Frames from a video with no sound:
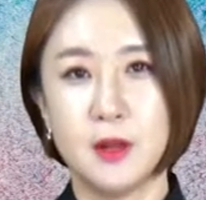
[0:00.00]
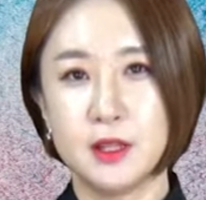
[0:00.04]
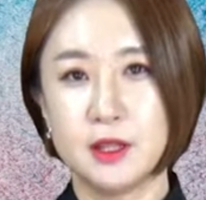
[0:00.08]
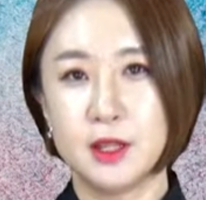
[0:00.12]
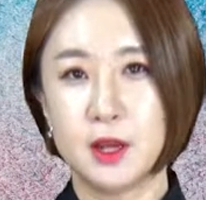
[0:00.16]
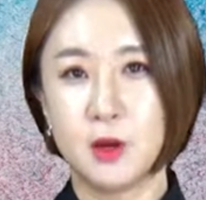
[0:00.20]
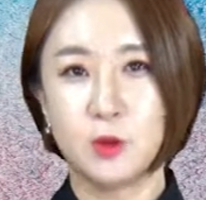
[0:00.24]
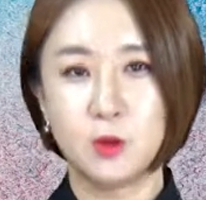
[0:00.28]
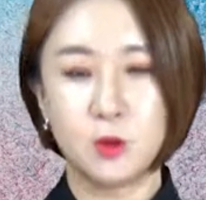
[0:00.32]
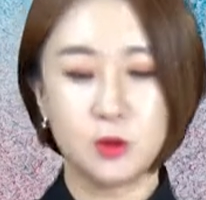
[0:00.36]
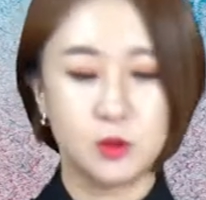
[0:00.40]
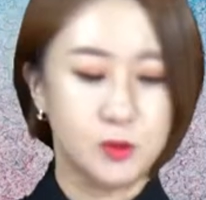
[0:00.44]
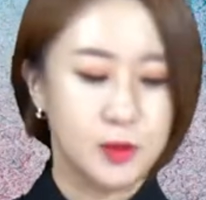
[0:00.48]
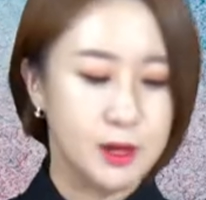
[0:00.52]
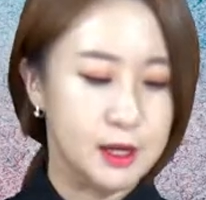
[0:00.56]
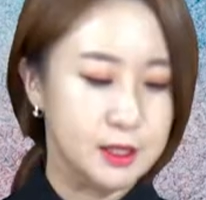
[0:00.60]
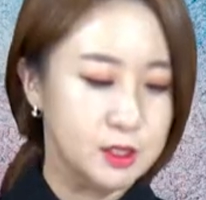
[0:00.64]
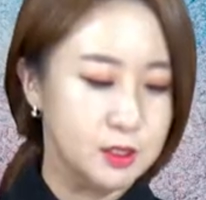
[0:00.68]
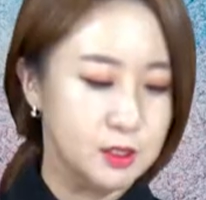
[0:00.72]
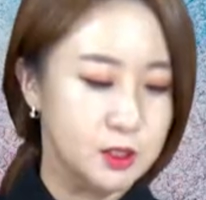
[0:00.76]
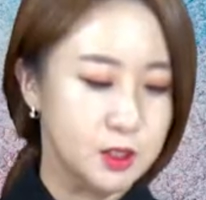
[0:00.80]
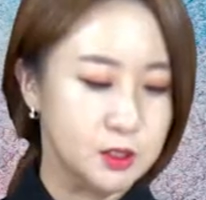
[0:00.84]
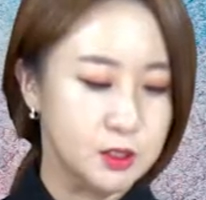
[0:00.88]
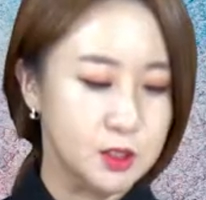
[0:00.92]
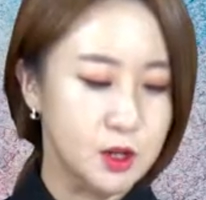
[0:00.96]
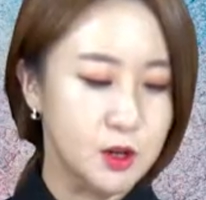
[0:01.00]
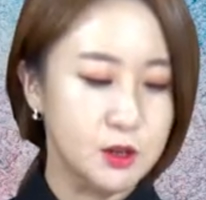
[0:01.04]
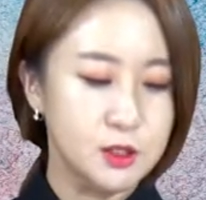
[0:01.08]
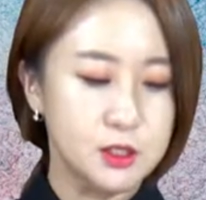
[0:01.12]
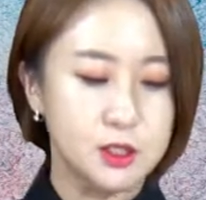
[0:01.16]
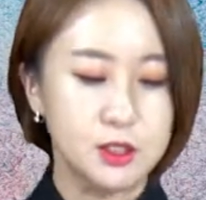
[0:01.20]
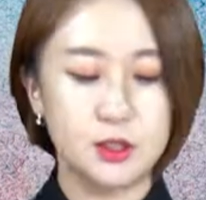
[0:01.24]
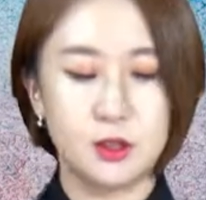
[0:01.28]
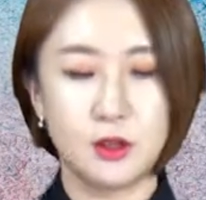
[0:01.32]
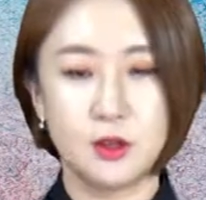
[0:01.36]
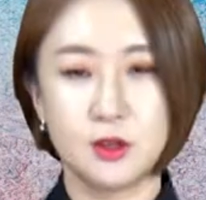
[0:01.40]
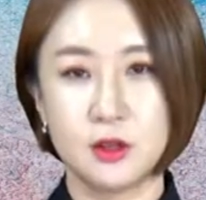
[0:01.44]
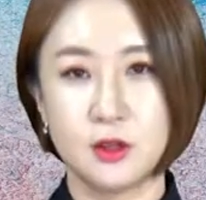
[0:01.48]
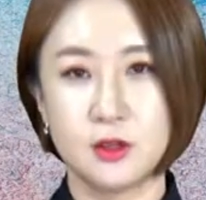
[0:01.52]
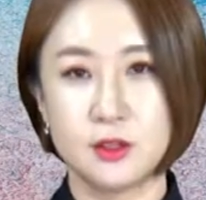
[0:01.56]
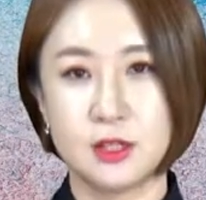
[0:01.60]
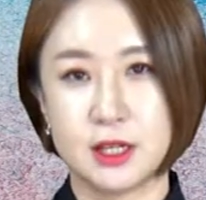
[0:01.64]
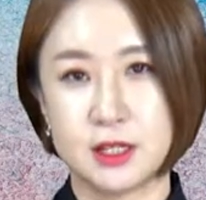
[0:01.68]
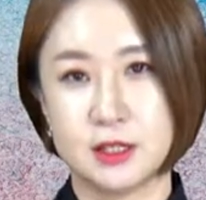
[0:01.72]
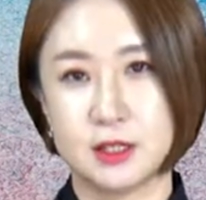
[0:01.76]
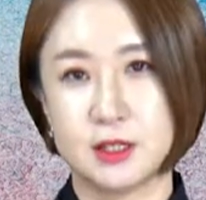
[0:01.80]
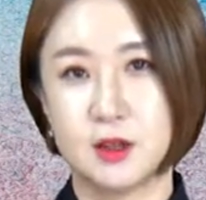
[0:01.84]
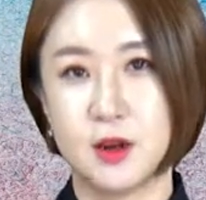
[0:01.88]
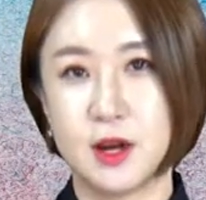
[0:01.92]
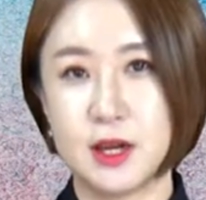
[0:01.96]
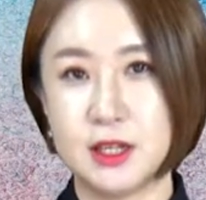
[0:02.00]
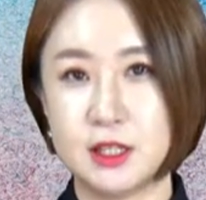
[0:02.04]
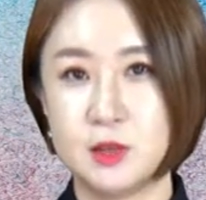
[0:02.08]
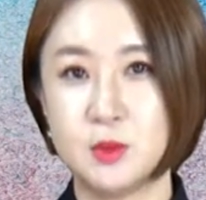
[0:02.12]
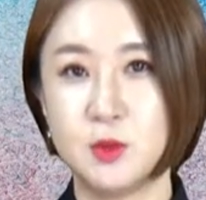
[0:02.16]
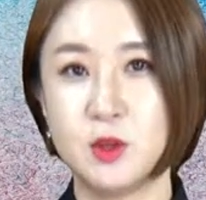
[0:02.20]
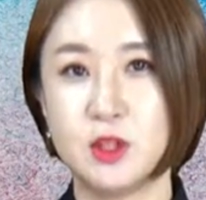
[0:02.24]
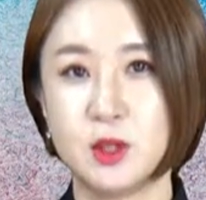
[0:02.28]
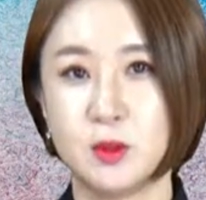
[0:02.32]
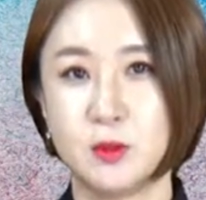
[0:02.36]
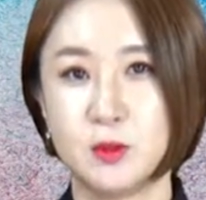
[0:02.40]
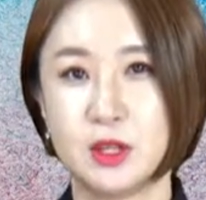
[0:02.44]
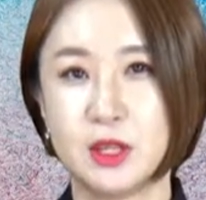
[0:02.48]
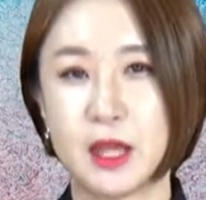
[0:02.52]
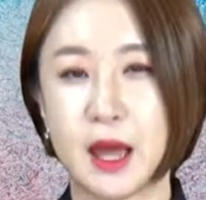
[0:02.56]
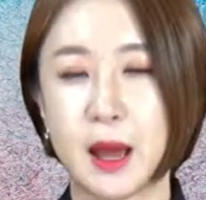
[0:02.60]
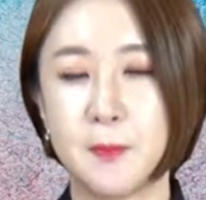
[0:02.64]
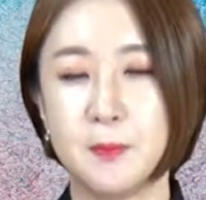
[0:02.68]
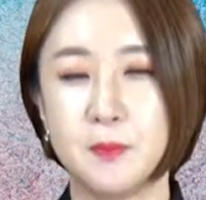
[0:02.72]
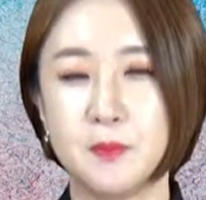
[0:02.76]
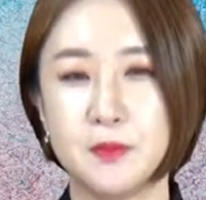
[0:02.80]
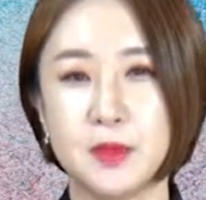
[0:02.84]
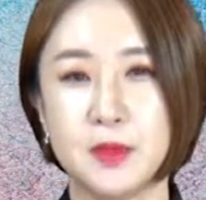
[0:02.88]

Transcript: 다운로드 받으셔서 신청서 작성하시면 됩니다.